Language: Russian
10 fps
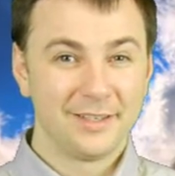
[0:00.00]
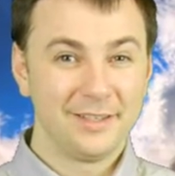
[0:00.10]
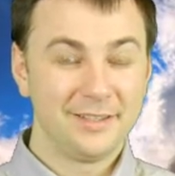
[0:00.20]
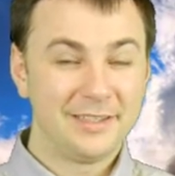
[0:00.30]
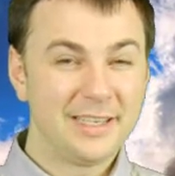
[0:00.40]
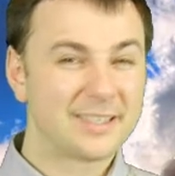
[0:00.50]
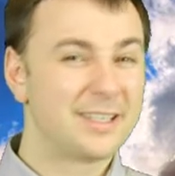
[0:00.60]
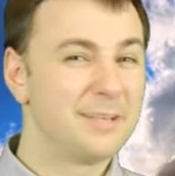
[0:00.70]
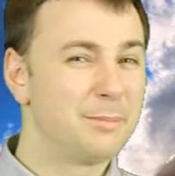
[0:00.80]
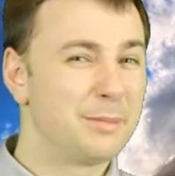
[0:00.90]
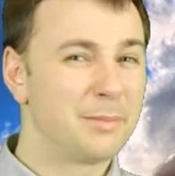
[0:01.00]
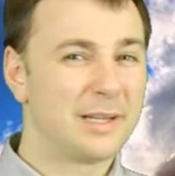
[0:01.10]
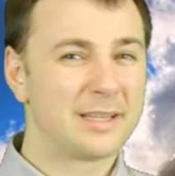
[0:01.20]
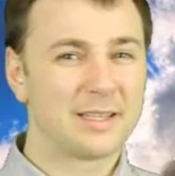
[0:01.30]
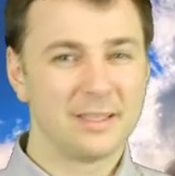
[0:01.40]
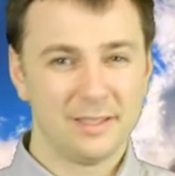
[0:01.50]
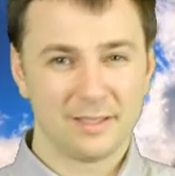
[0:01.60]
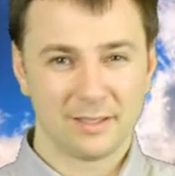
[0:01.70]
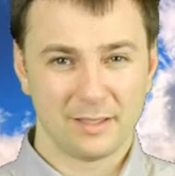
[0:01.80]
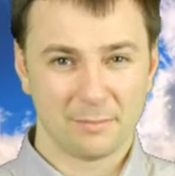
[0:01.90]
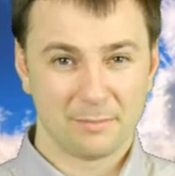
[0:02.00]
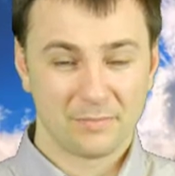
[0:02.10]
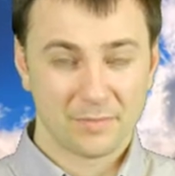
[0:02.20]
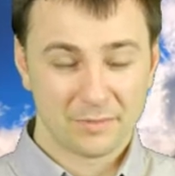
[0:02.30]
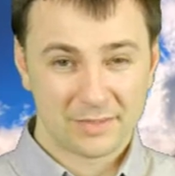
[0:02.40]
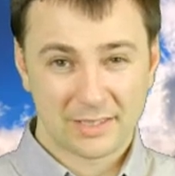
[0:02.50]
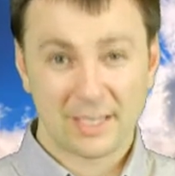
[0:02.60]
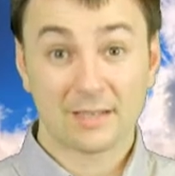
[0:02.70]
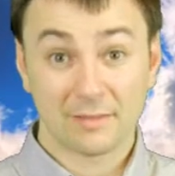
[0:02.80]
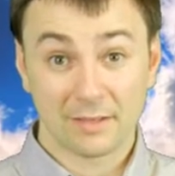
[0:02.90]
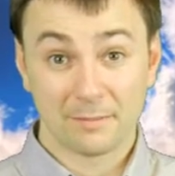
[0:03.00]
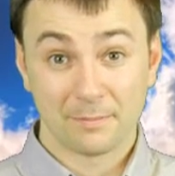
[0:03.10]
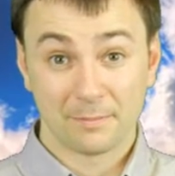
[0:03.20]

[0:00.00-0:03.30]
И если бы мы это делали в церкви,